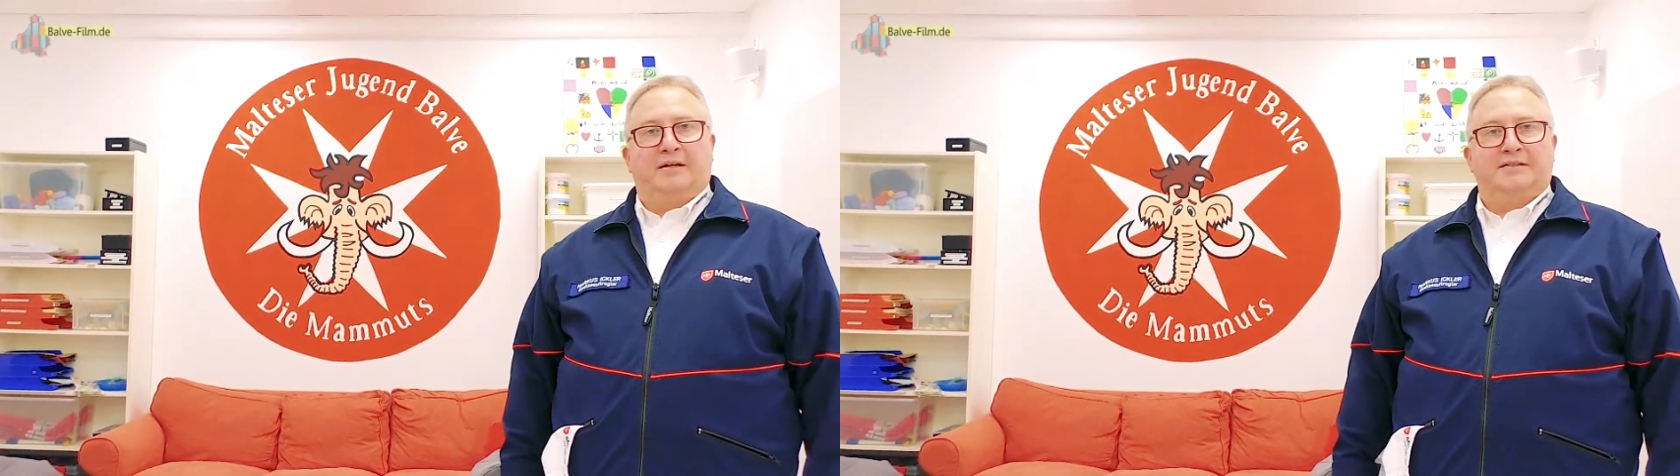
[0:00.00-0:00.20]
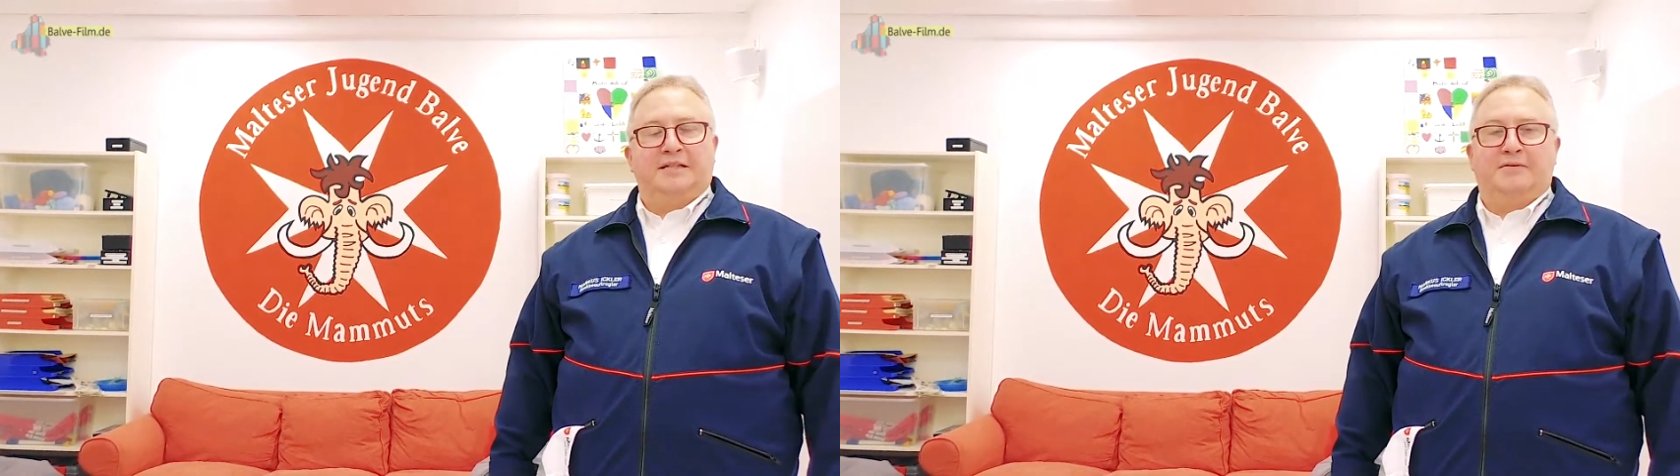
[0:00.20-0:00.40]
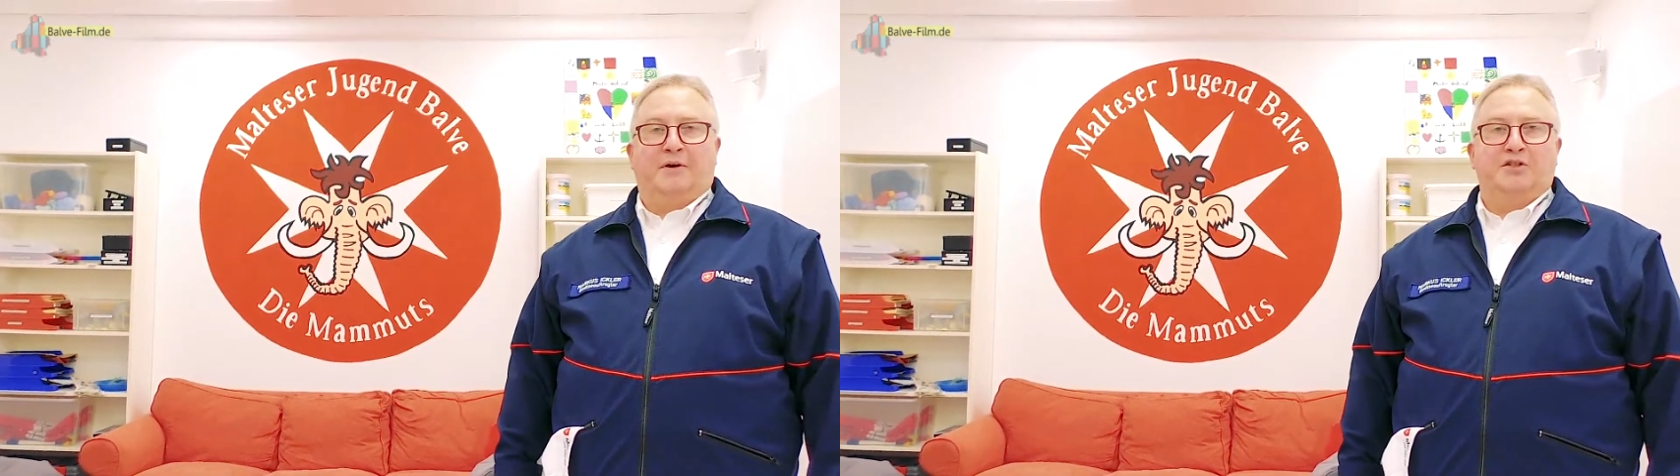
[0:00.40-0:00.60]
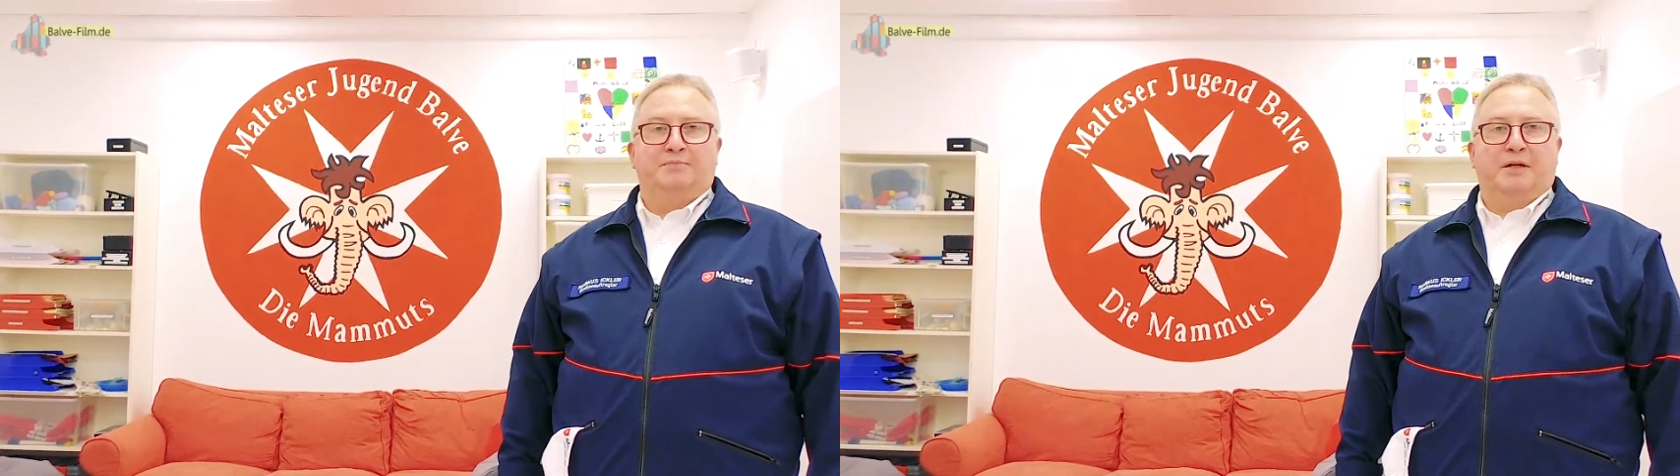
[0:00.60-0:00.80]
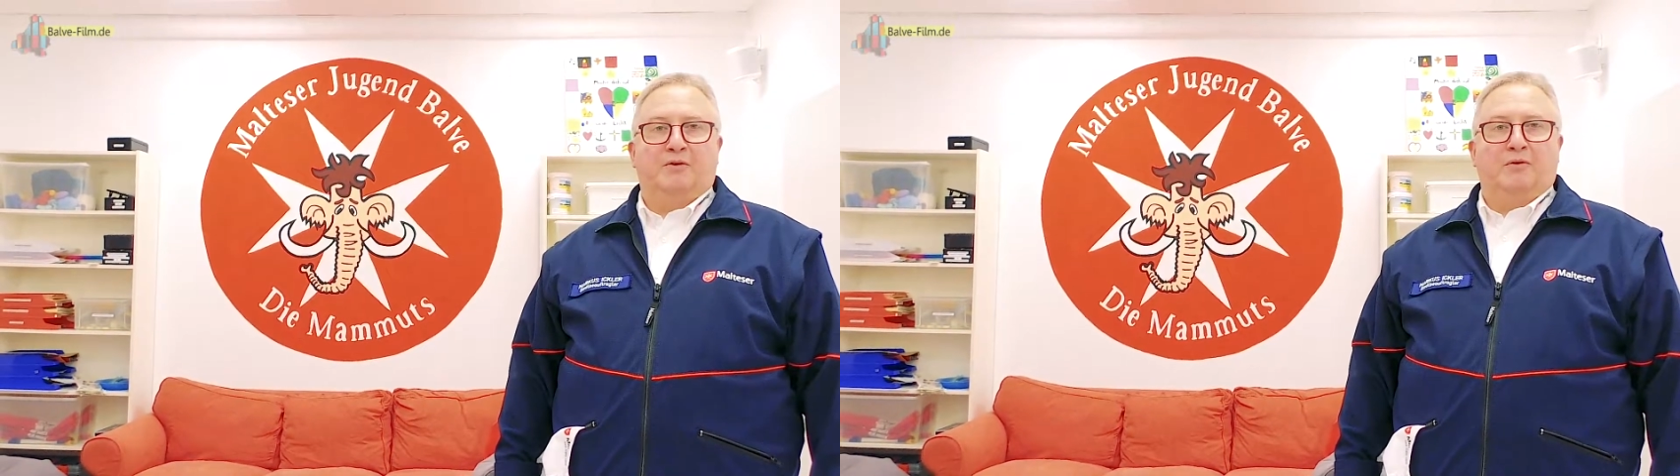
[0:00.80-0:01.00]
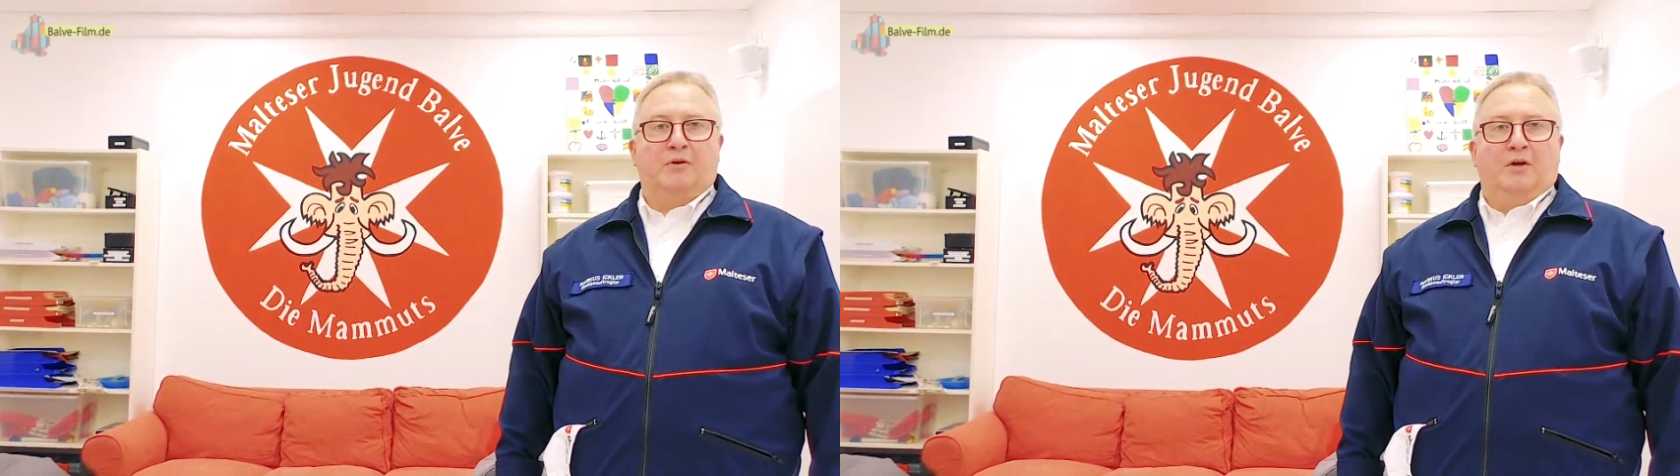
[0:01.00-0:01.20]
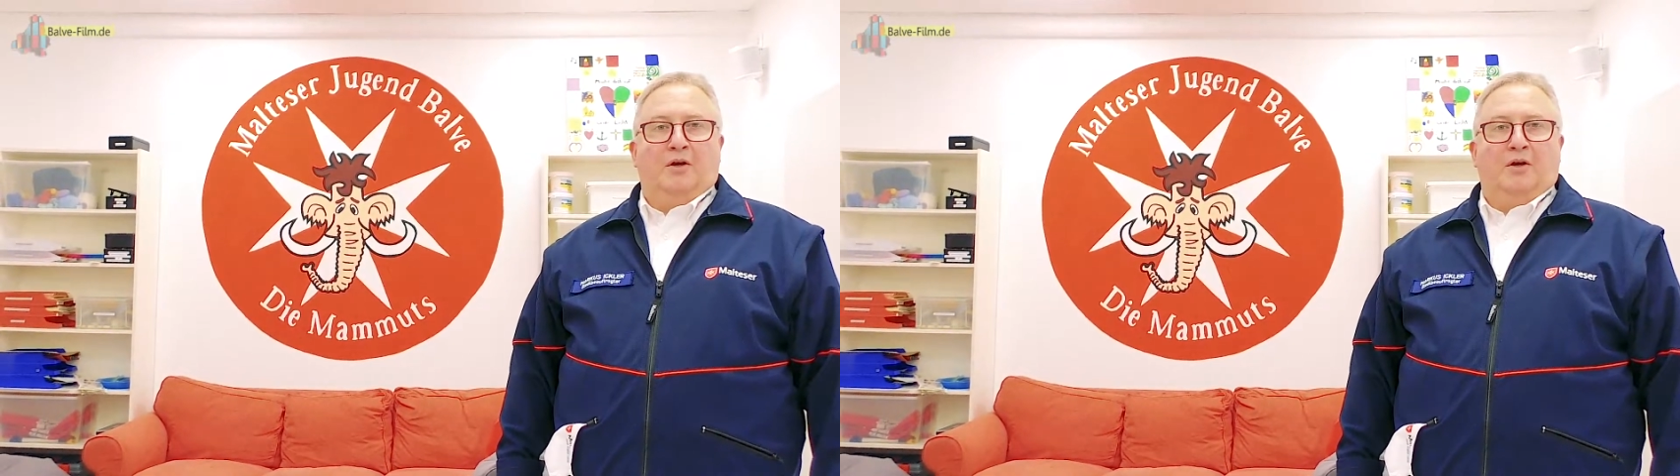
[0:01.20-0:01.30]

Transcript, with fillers: Ersthilfeausbildung